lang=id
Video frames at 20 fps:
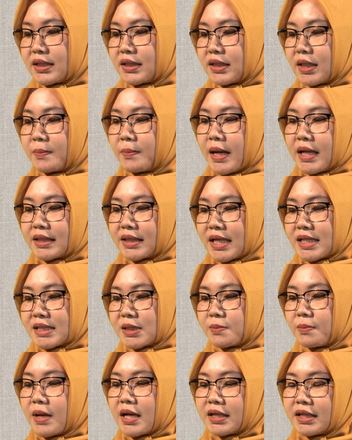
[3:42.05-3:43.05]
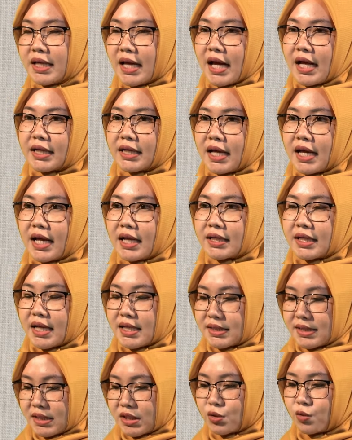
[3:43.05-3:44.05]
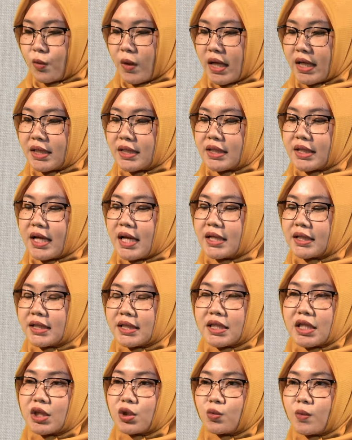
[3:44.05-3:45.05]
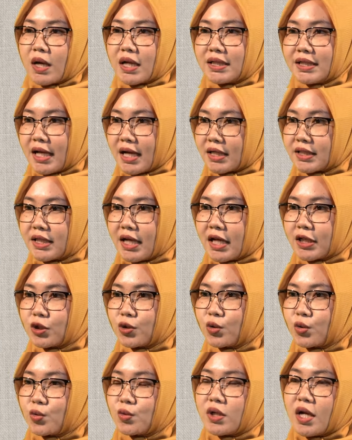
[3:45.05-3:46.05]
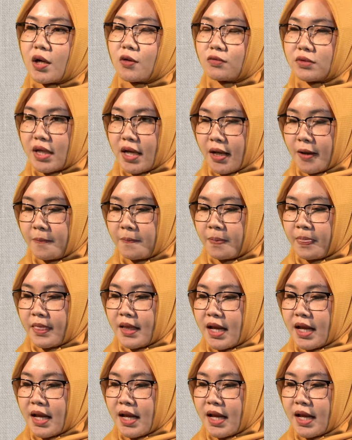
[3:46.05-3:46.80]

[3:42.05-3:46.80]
terbatas bagi anak-anak sesuai dengan ketentuan yang diatur undang-undang.